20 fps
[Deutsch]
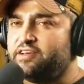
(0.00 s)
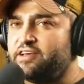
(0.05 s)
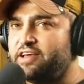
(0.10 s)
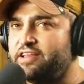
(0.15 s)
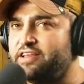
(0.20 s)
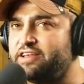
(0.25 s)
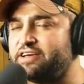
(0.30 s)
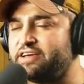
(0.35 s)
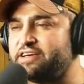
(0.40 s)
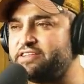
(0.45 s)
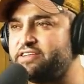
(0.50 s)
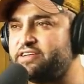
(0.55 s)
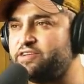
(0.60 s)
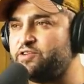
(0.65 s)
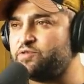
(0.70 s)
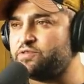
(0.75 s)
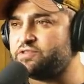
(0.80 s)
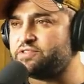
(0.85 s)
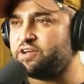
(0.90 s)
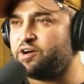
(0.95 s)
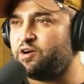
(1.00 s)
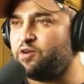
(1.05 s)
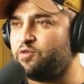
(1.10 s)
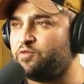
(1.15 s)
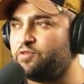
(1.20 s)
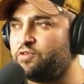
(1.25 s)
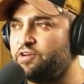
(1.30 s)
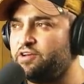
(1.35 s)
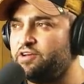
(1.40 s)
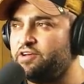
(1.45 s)
Hätte ich richtig Lust
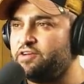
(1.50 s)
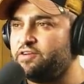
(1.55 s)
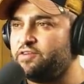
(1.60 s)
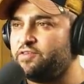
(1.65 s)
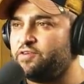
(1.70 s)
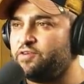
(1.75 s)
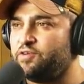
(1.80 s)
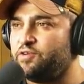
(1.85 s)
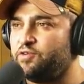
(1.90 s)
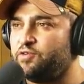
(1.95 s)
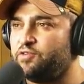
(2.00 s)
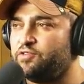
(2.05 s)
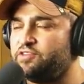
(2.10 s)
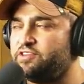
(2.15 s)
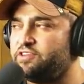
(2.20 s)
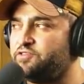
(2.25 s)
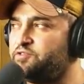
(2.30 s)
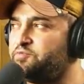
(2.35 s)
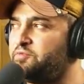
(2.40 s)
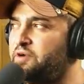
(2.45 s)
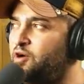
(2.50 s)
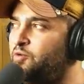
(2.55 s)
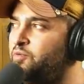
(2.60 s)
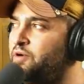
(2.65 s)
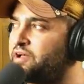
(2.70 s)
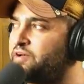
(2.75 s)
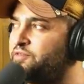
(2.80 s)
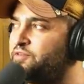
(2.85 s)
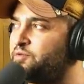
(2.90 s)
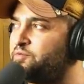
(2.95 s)
drauf. Fände ich auch schön. Und ich würde mal auch
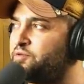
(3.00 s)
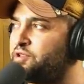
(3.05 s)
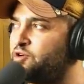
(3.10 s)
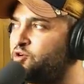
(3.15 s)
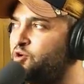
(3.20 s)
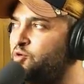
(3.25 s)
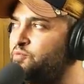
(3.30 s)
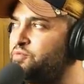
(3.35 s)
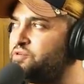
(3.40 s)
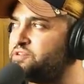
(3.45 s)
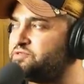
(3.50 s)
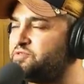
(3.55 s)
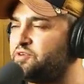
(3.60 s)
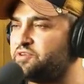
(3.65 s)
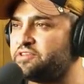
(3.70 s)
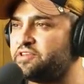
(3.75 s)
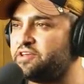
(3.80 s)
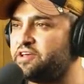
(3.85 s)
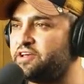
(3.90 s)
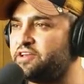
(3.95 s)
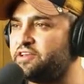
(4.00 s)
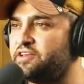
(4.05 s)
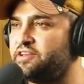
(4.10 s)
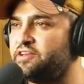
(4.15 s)
mal gerne wieder mit Kumpels fortgehen.